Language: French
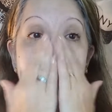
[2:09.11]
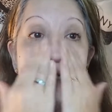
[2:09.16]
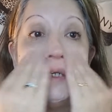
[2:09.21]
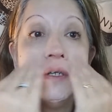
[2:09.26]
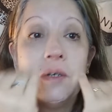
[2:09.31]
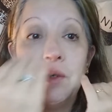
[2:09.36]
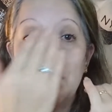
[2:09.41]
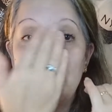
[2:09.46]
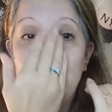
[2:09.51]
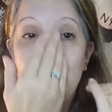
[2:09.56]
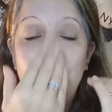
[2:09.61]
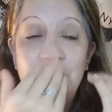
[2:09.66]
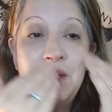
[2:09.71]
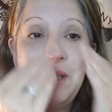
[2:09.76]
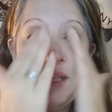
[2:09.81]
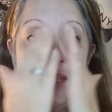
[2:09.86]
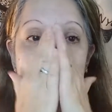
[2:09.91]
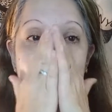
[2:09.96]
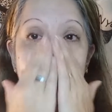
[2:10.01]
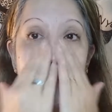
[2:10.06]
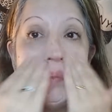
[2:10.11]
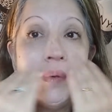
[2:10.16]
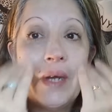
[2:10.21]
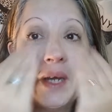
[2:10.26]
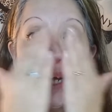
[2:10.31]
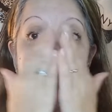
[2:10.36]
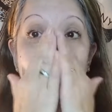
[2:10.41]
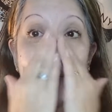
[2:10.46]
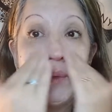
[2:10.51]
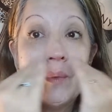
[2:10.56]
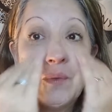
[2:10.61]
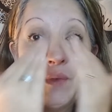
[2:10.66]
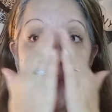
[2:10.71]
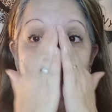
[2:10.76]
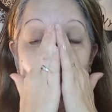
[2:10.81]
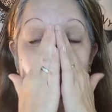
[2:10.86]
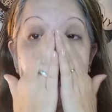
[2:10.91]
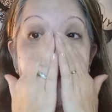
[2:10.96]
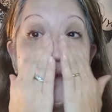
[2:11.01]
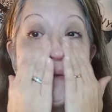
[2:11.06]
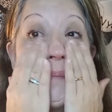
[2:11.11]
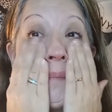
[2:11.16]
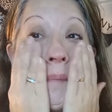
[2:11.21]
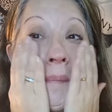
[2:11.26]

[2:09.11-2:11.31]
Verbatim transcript: Je suis hyper contente.